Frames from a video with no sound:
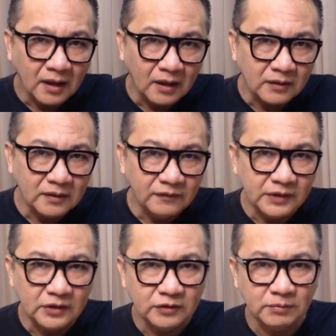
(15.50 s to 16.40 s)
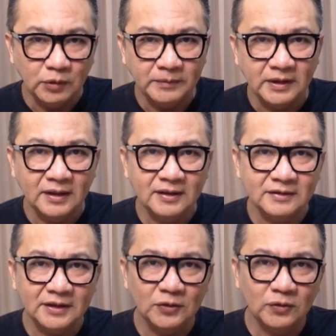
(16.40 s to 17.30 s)
Kalau di video
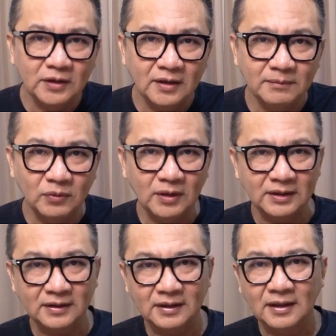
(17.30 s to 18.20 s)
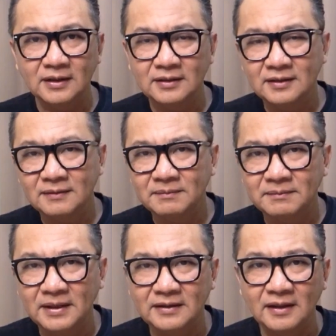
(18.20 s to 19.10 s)
sebelumnya saya sudah buatkan
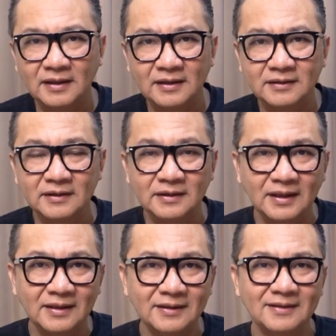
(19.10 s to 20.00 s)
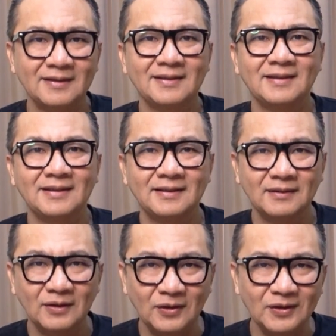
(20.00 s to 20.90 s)
pelajaran tentang
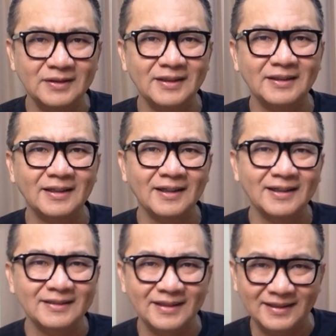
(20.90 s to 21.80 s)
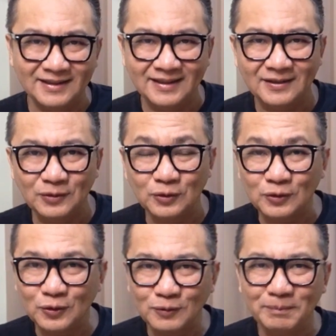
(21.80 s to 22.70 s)
chord gitar elektrik
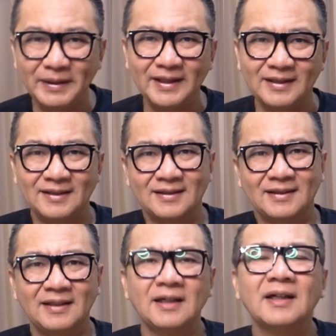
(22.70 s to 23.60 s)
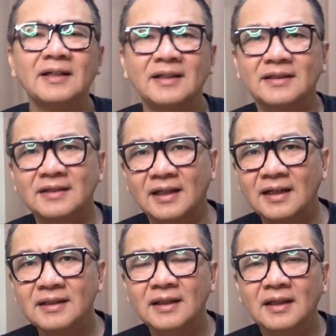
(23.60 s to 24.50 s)
untuk band ya. Nah,
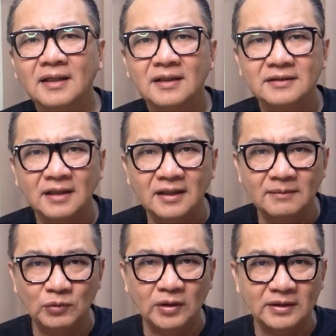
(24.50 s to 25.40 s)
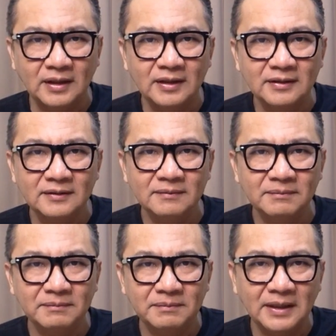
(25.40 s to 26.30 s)
sekarang saya akan buatkan
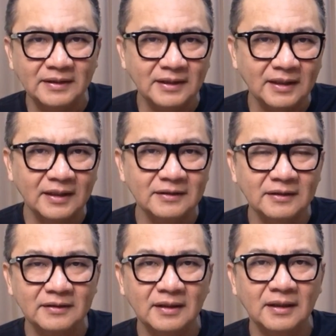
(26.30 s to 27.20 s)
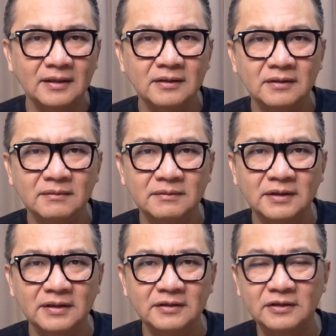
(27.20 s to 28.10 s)
pelajaran tentang
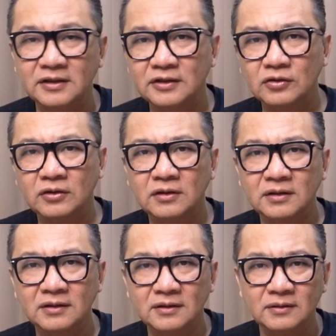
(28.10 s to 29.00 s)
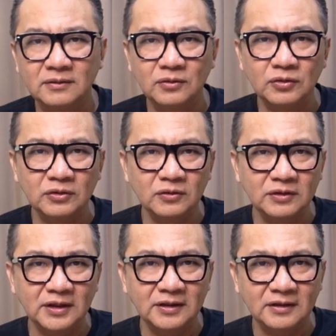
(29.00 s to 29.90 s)
jenis-jenis chord untuk
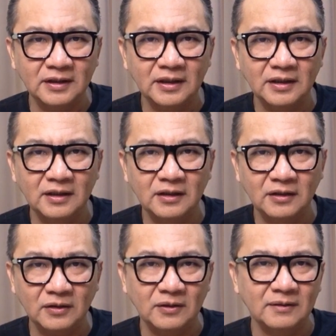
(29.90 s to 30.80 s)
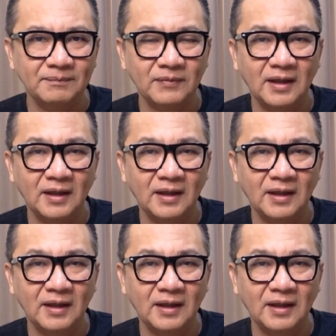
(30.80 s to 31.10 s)
genre rock.